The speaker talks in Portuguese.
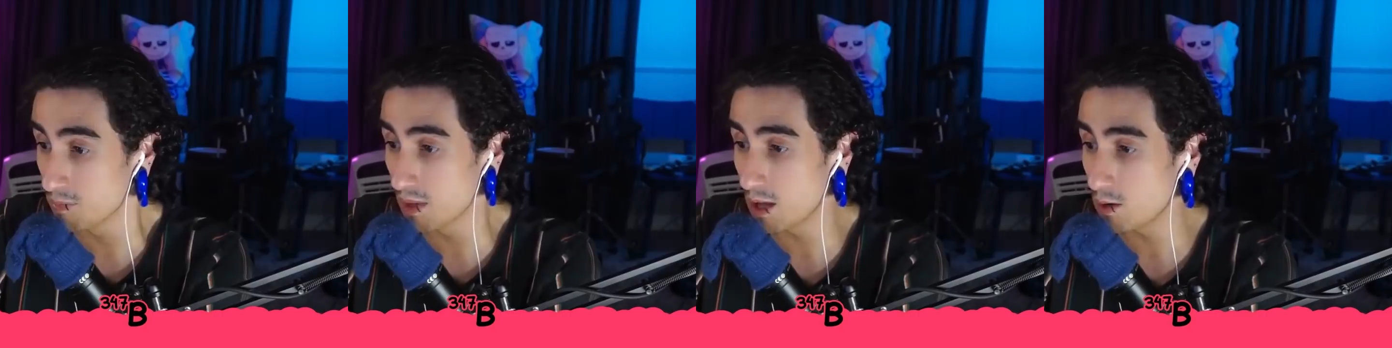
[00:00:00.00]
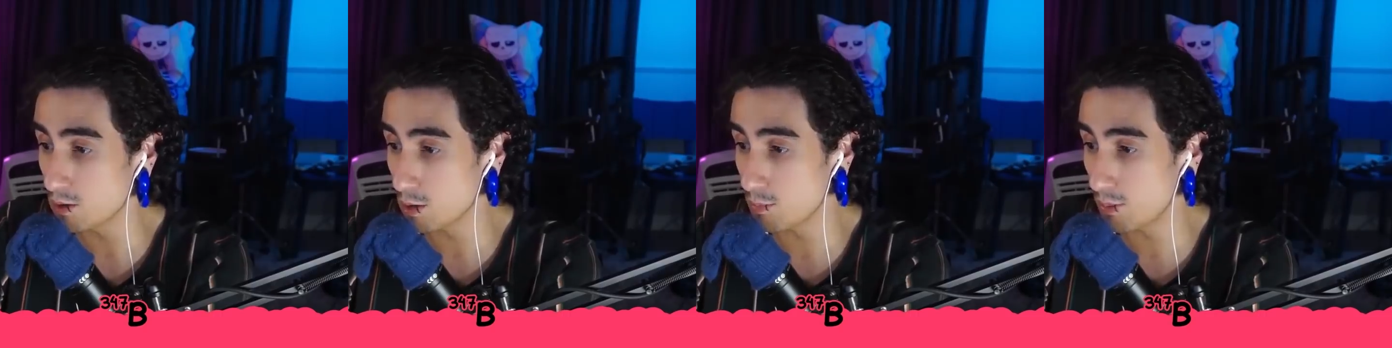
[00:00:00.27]

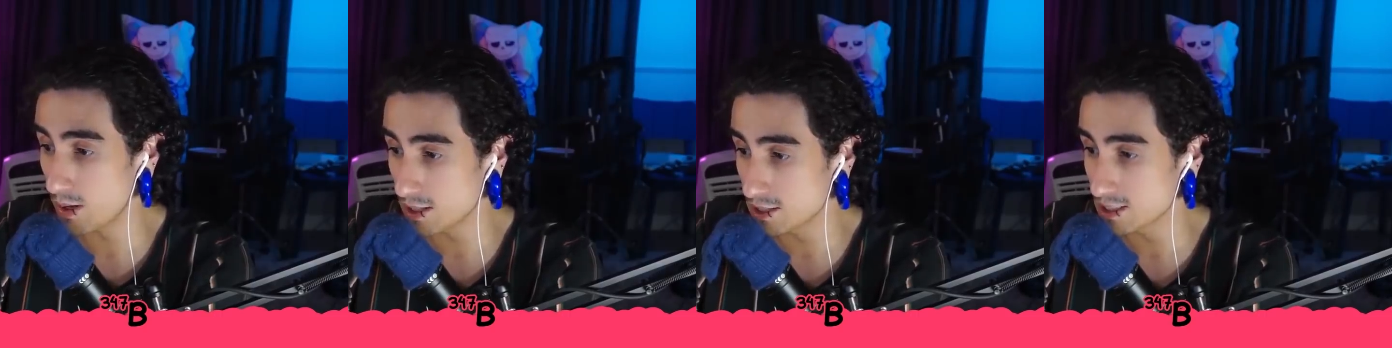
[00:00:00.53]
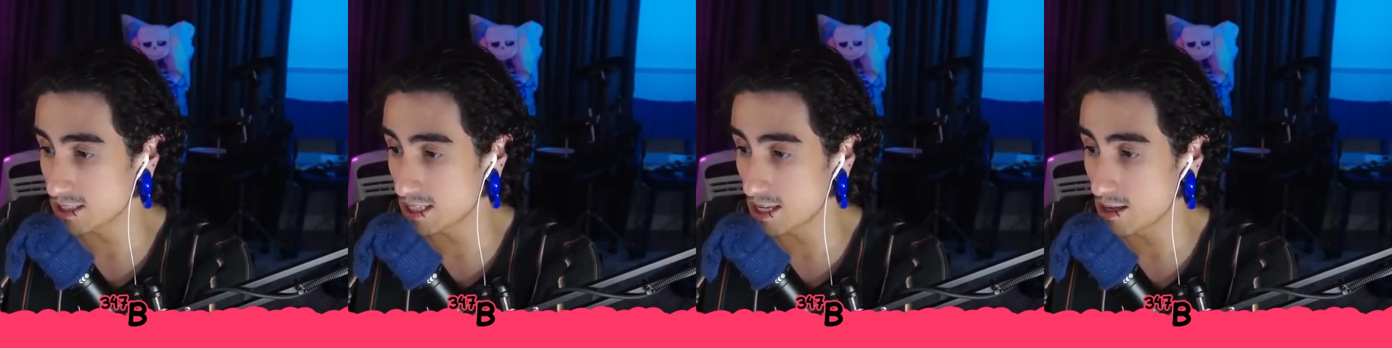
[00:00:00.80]
Não, não
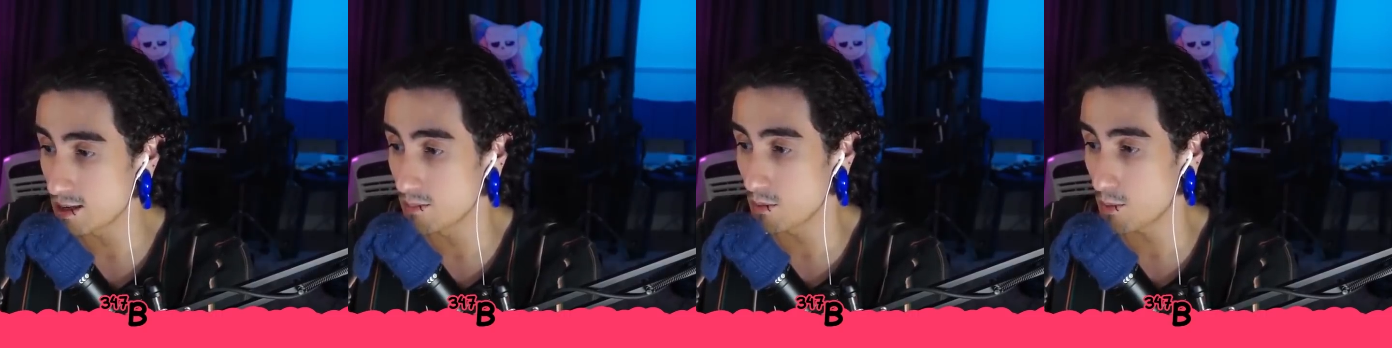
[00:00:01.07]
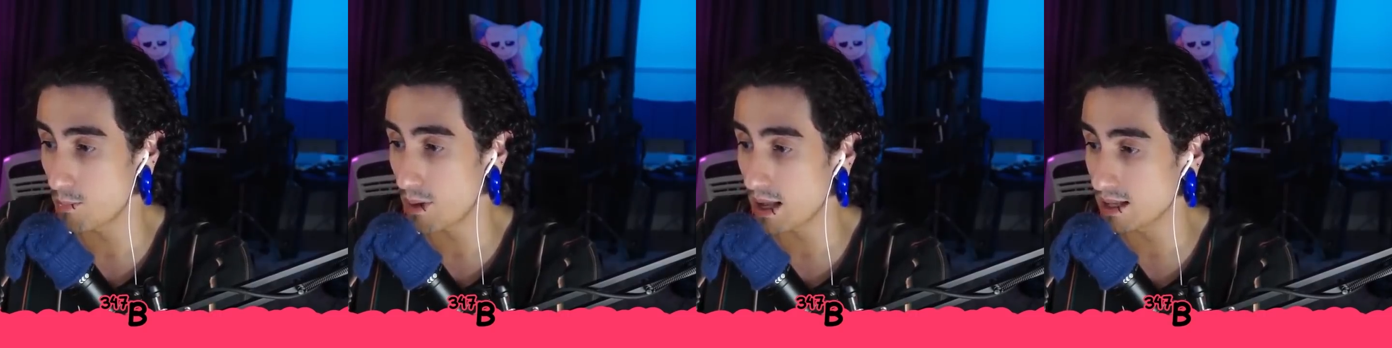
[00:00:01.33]
pode ser.
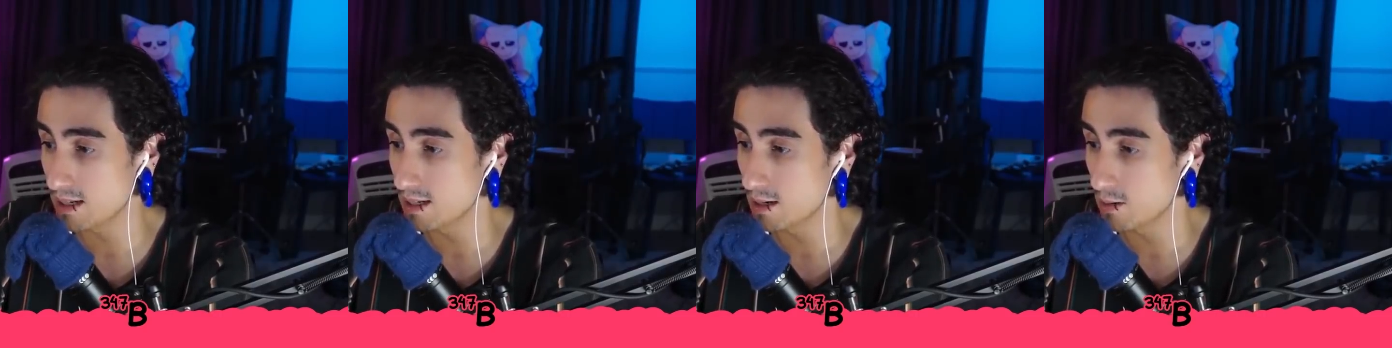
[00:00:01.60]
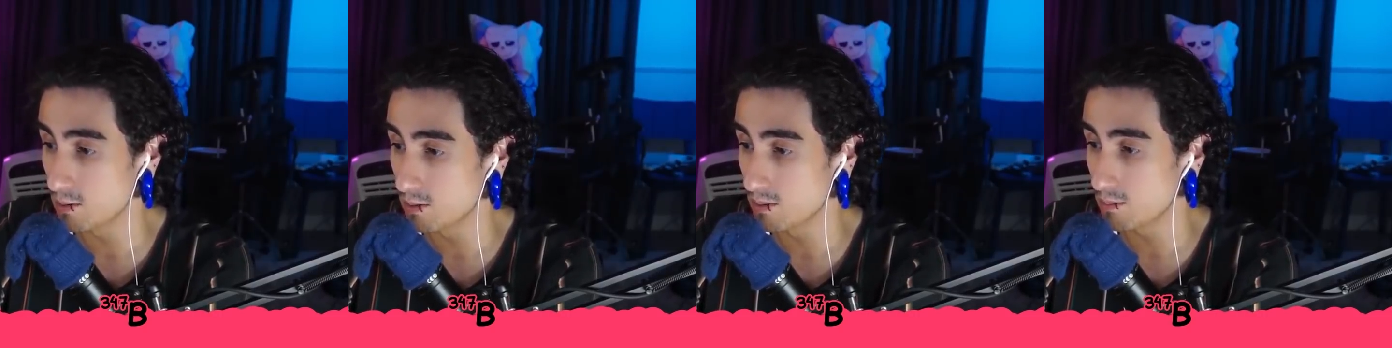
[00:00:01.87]
Meu pai
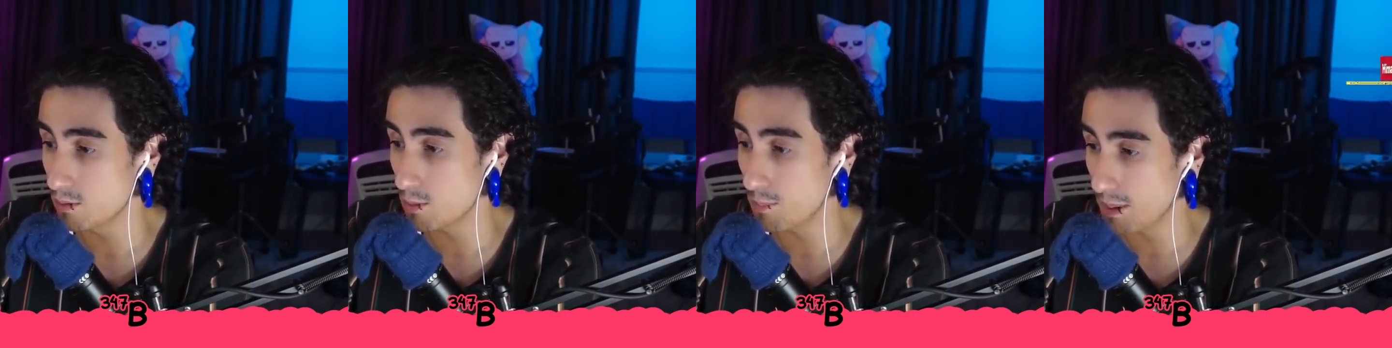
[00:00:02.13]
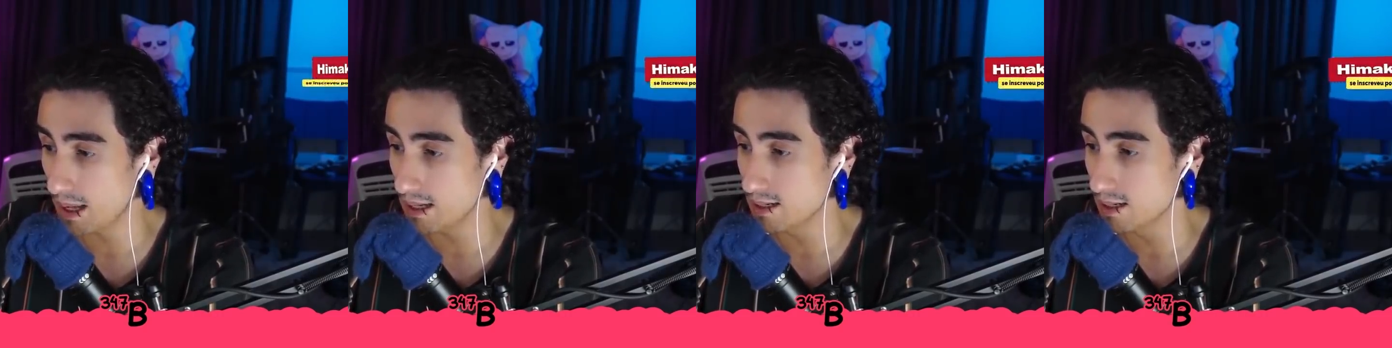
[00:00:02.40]
não. Meu
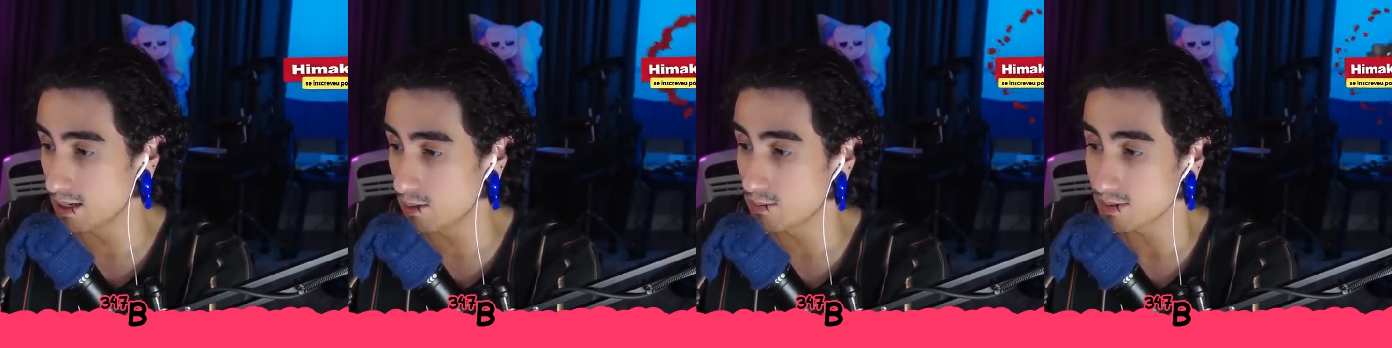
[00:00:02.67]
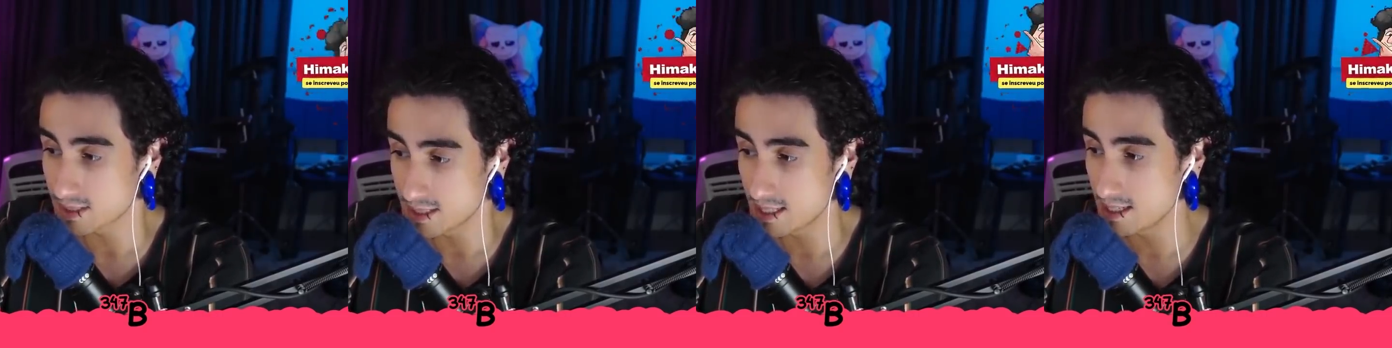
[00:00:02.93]
pai
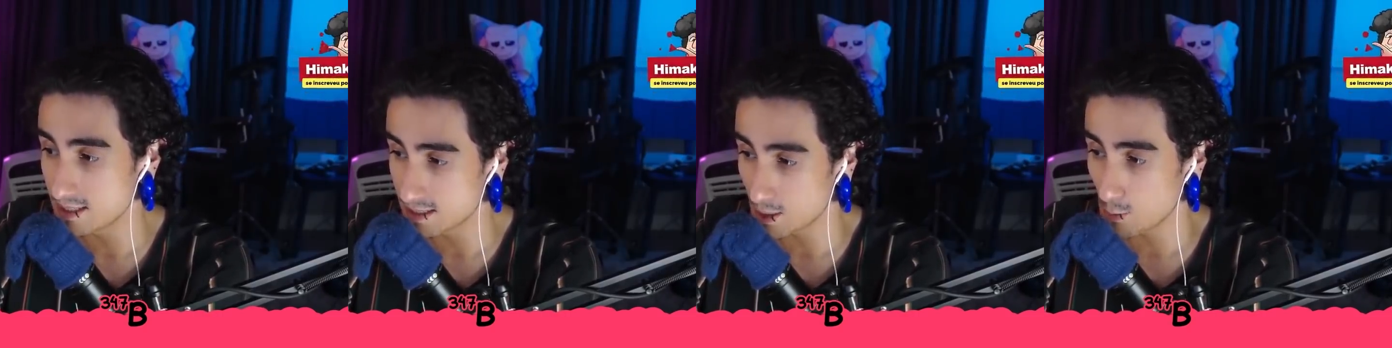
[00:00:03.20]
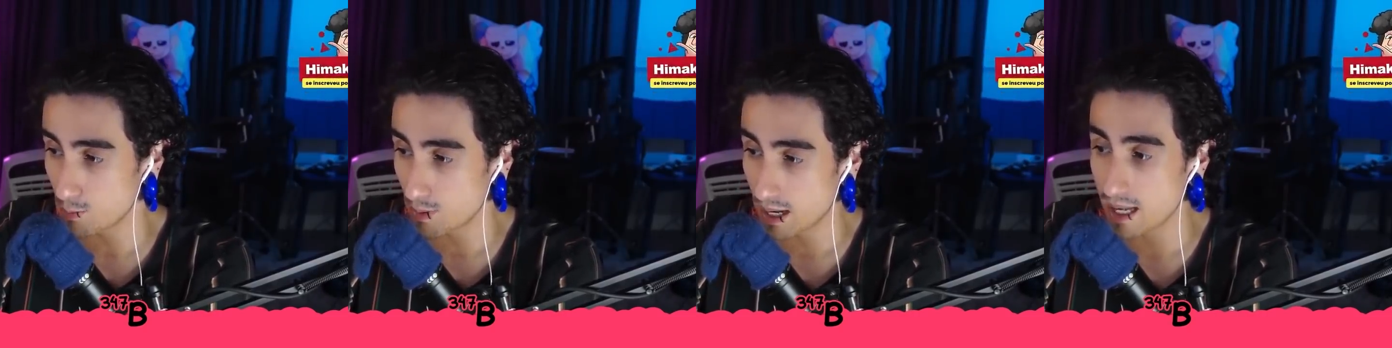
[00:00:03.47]
não. Sim,
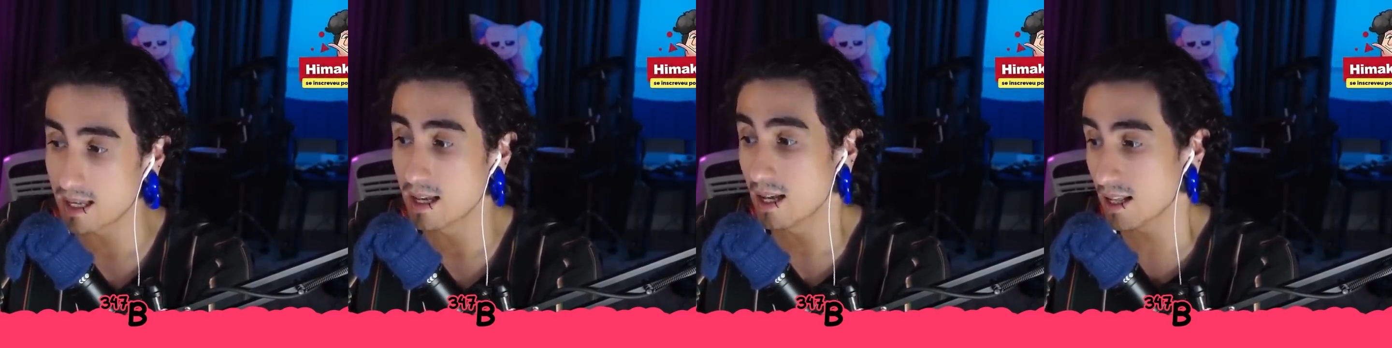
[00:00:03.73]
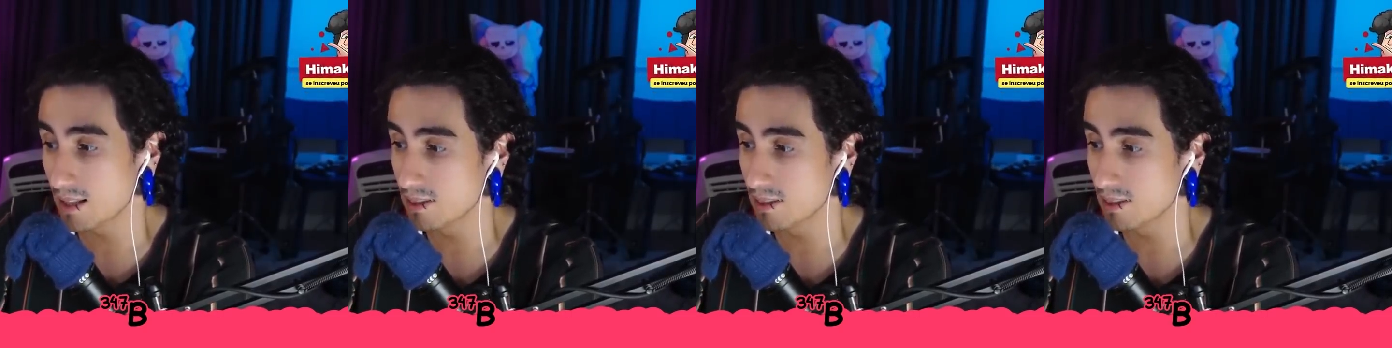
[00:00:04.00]
seu pai.